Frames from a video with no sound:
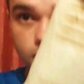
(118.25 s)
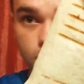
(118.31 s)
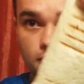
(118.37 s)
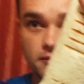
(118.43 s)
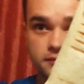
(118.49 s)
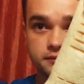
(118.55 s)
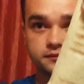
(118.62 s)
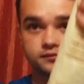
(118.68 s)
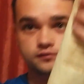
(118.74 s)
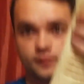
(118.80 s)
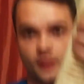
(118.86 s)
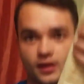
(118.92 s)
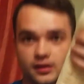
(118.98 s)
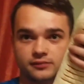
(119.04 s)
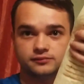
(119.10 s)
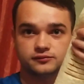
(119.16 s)
O,
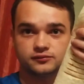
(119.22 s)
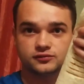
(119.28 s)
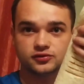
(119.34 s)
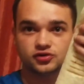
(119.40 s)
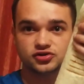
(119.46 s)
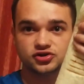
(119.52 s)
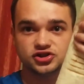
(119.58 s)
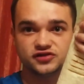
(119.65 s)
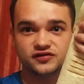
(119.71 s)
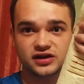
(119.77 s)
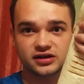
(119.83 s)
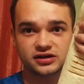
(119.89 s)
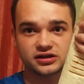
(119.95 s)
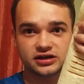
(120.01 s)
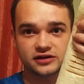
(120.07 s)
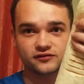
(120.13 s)
dosyć
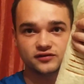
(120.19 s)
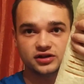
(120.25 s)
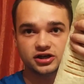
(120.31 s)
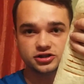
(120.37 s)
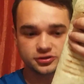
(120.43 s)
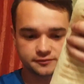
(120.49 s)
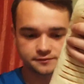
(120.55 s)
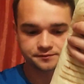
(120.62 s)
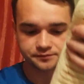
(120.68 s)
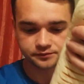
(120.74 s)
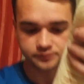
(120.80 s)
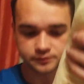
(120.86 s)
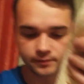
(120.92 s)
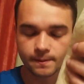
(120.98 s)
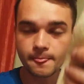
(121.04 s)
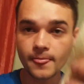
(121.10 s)
wielki jak widać.
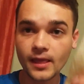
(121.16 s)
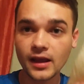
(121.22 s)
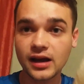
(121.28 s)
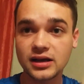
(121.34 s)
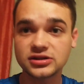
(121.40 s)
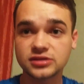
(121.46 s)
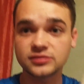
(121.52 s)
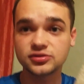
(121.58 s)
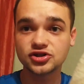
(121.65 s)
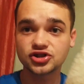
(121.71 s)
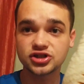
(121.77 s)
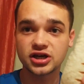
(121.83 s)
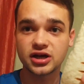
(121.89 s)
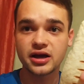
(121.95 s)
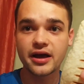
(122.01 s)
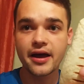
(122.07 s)
A są
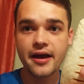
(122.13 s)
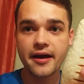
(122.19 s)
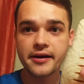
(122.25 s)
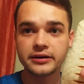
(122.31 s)
jeszcze